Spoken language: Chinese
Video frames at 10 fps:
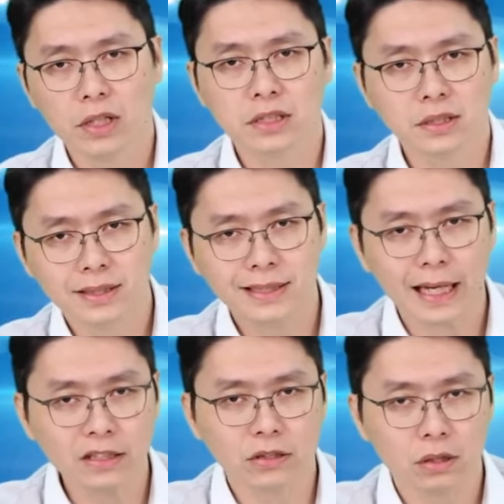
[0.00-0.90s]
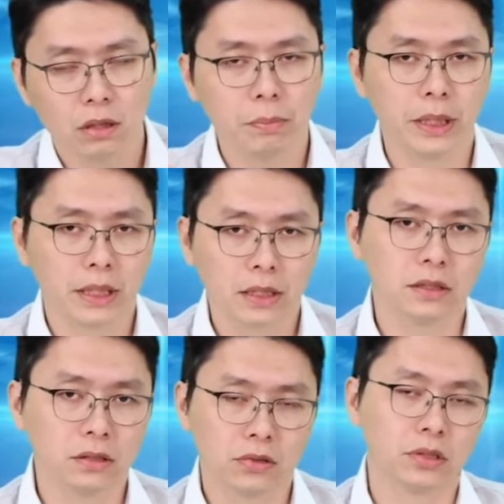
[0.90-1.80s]
利是三十二倍，它
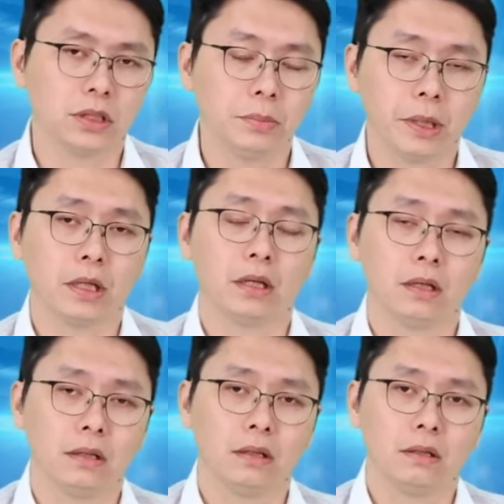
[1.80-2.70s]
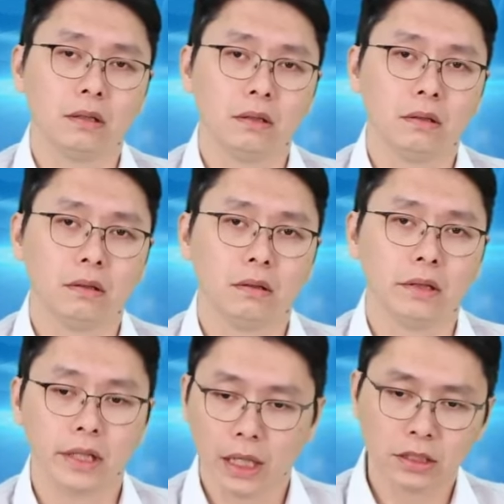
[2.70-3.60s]
是只有十一倍，
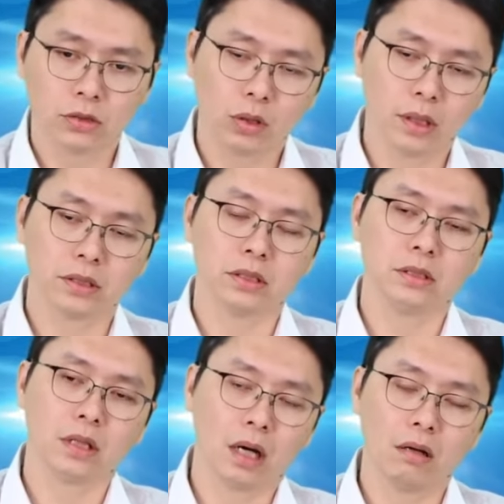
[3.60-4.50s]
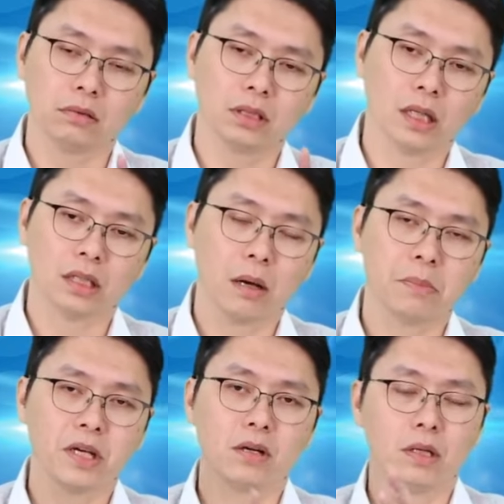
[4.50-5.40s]
一样是创新高，上档
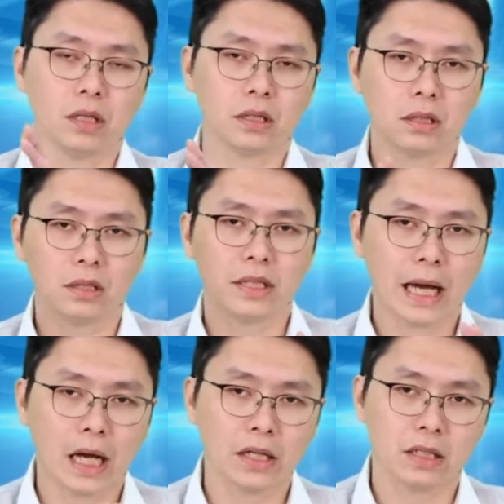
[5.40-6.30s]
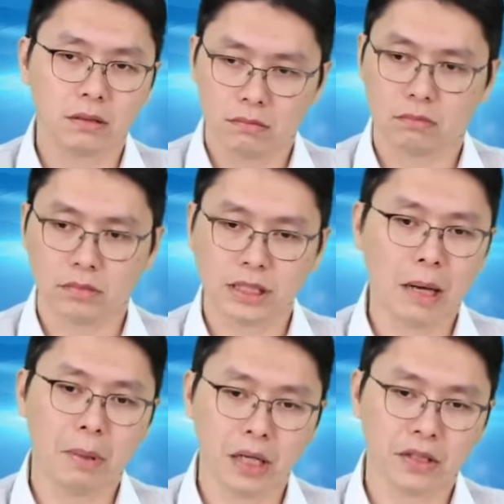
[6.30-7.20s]
没有任何的压力。
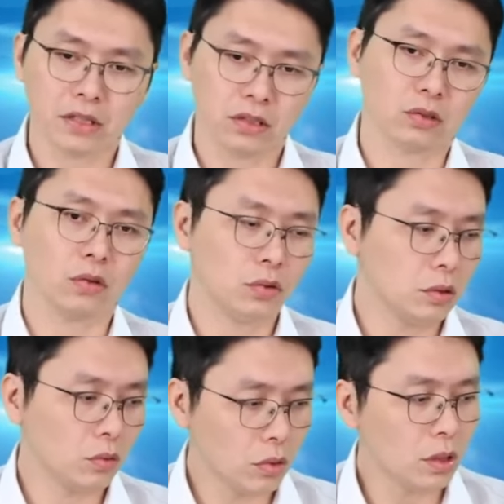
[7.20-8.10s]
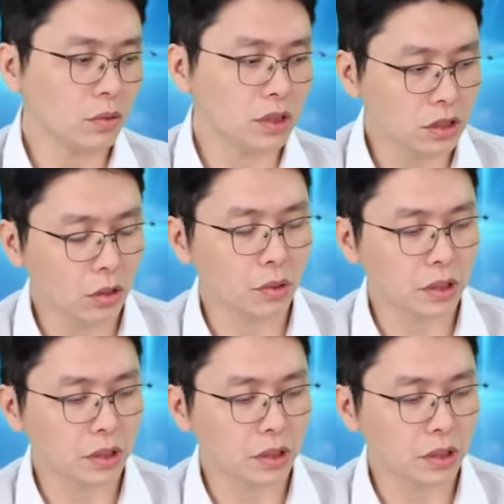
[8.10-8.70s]
下半年 s t o r y 我认为奇虹会